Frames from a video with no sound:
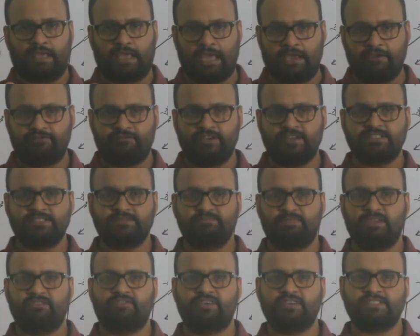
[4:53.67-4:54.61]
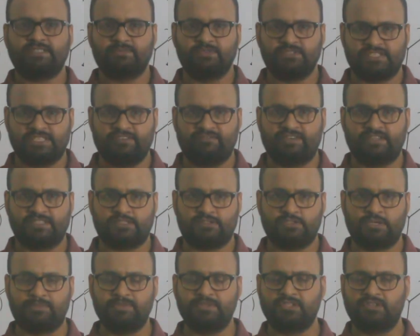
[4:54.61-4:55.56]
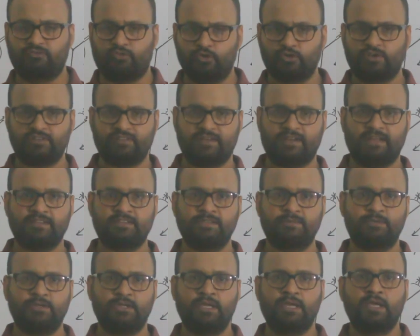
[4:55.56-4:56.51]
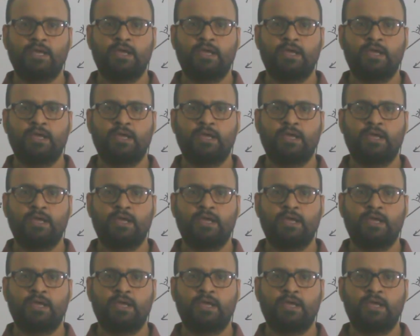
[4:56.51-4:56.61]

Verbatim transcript: এ ফেস বি ফেস এবং সি ফেস আমি যদি ভোল্টেজের ক্ষেত্রে বলি